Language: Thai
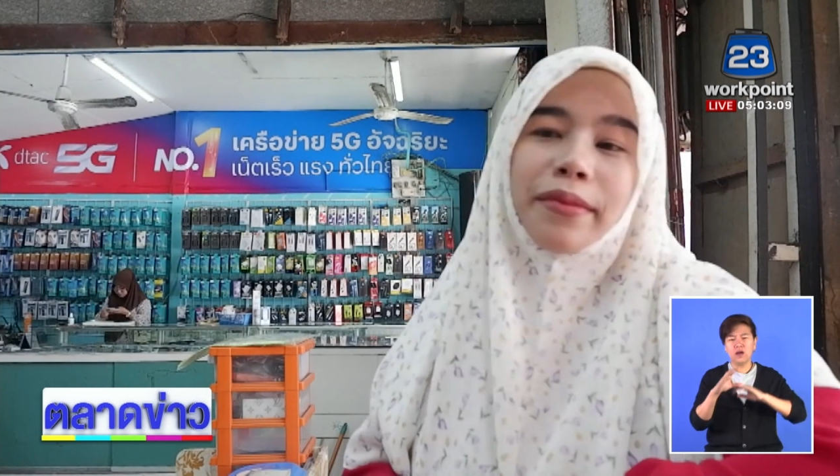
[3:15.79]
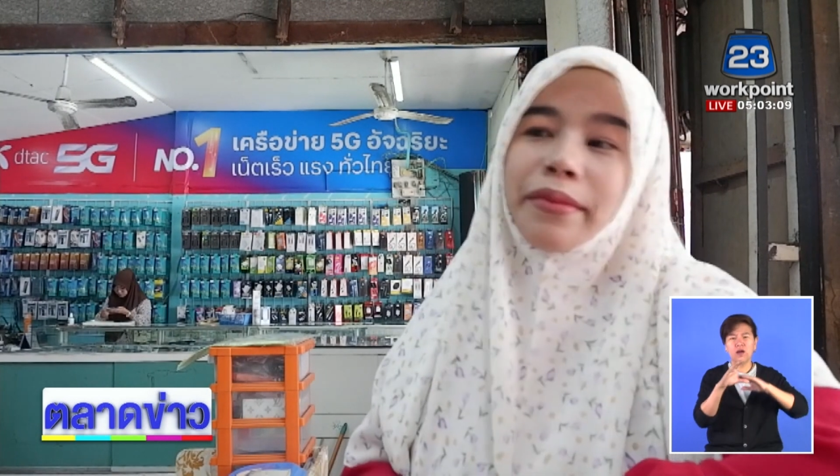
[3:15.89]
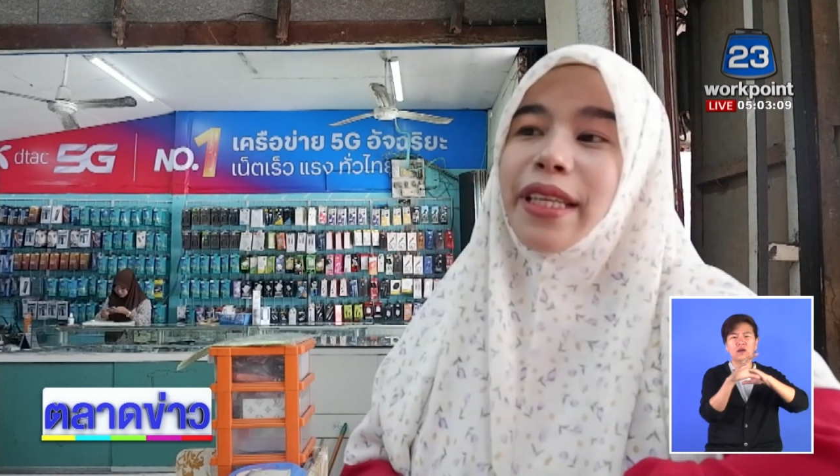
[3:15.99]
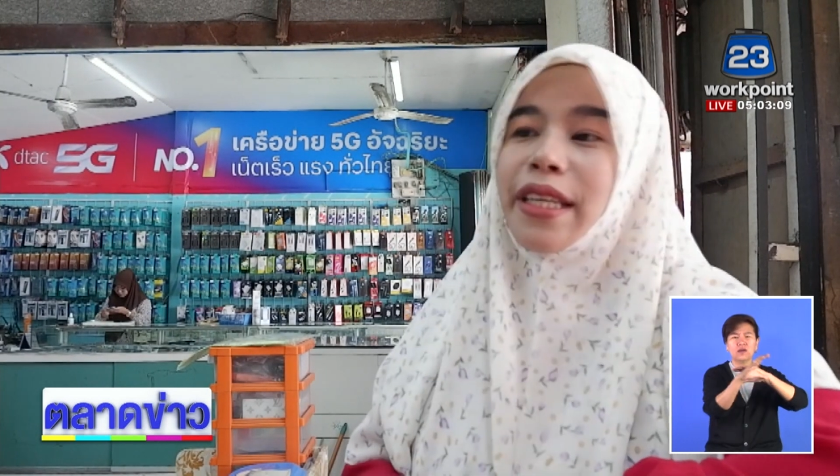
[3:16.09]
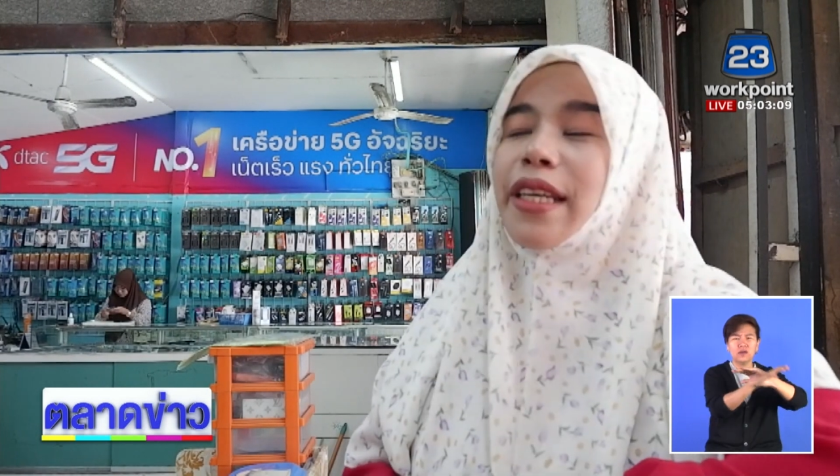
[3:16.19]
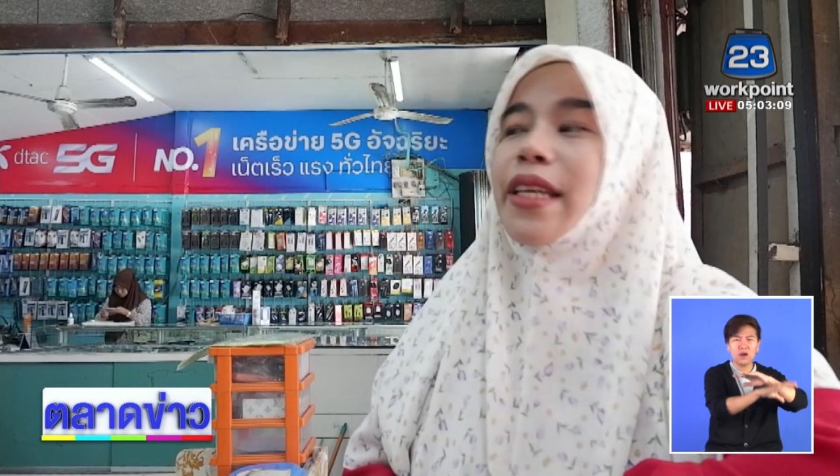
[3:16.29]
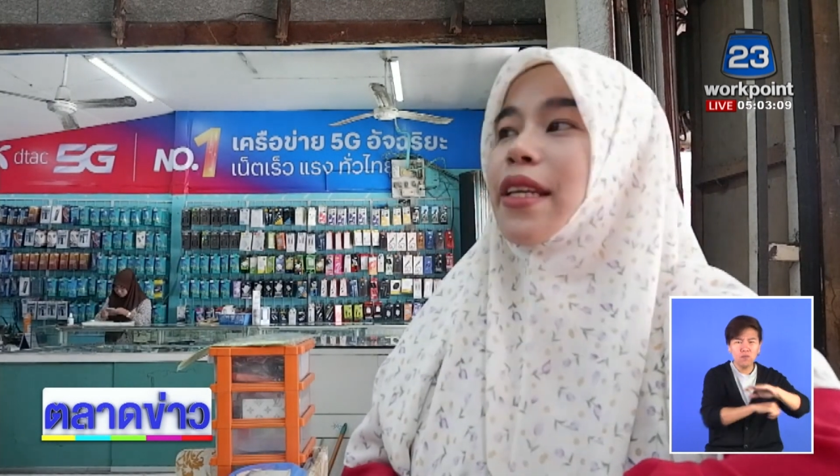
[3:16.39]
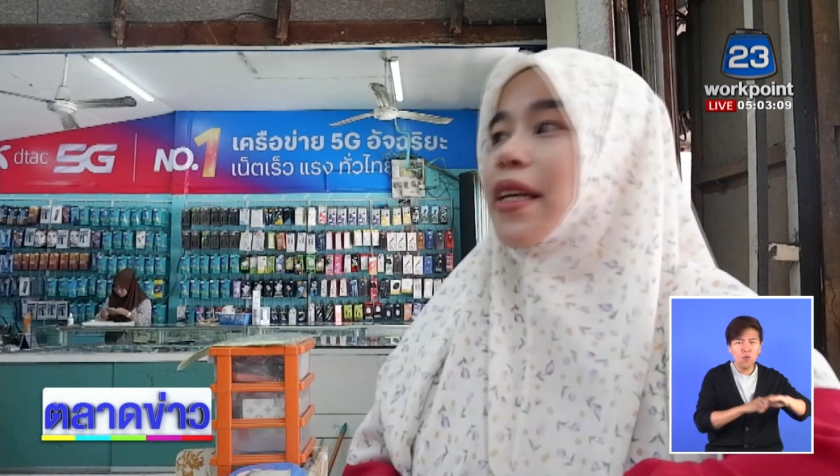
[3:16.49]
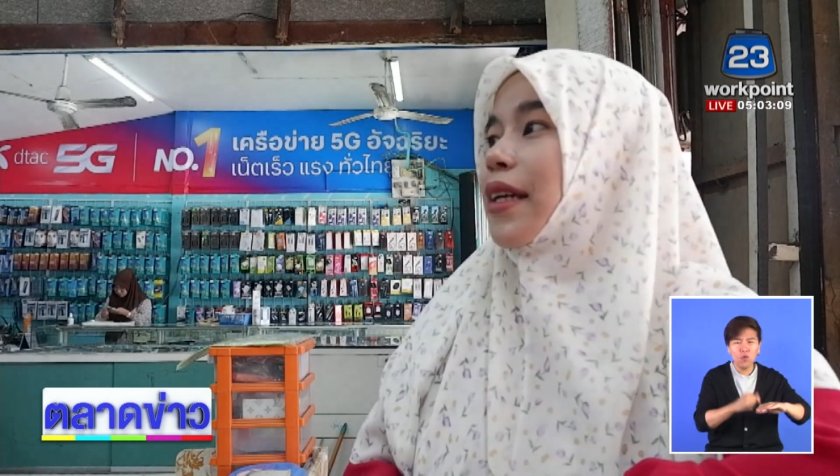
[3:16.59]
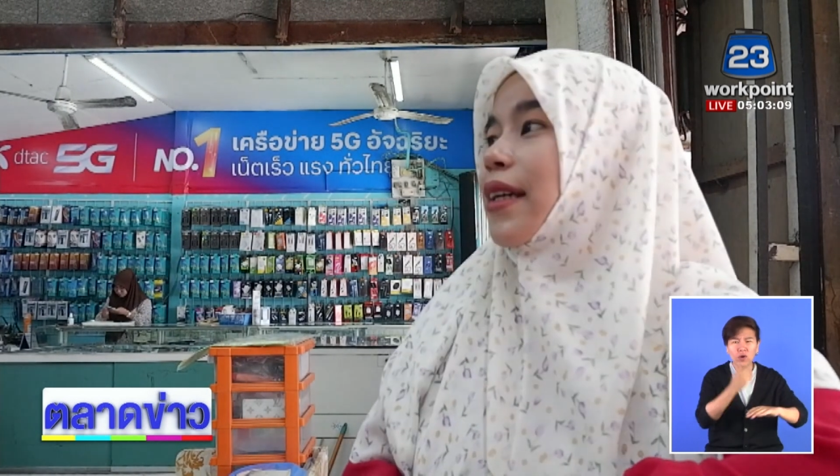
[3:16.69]
ไม่ดี
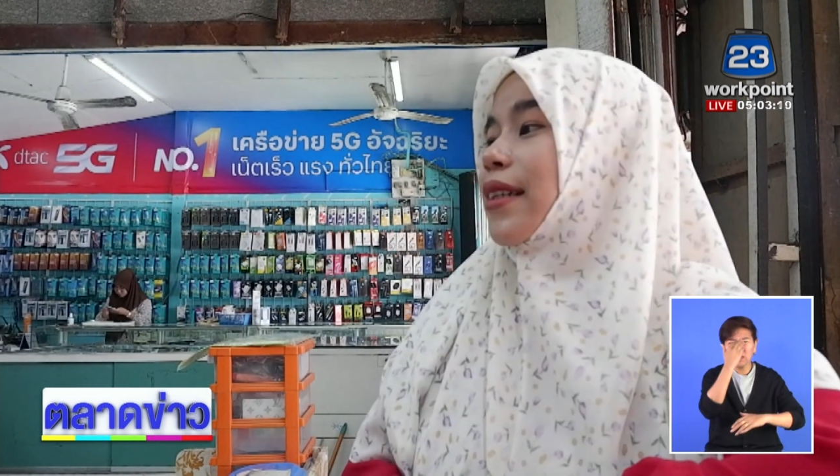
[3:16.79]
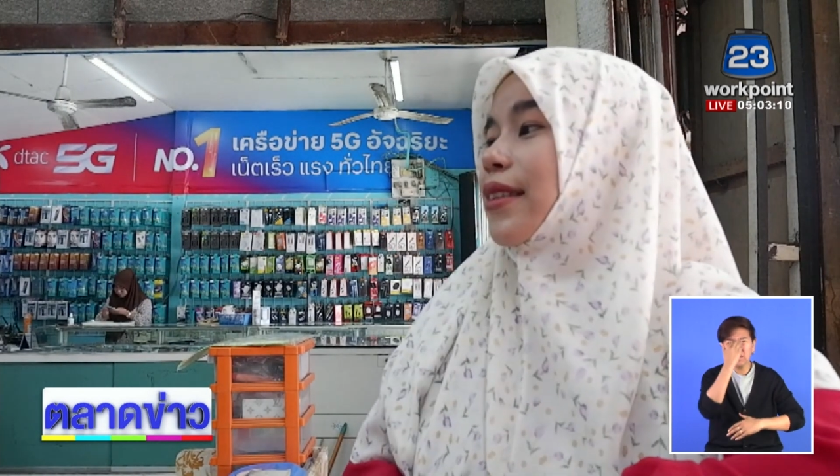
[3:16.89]
นะคะ